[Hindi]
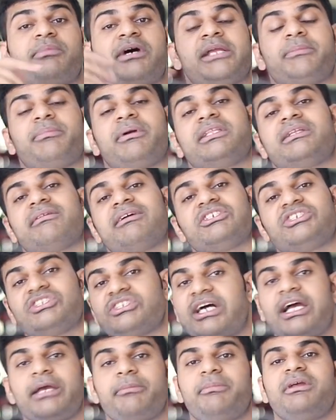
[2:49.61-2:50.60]
पाँच पाँच दफ़ा
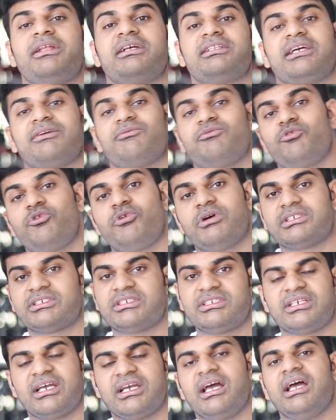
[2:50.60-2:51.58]
चाय पी लेते हैं वो
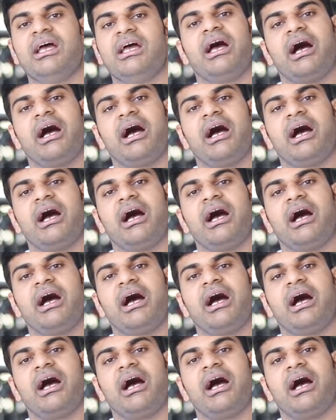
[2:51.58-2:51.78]
अच्छी है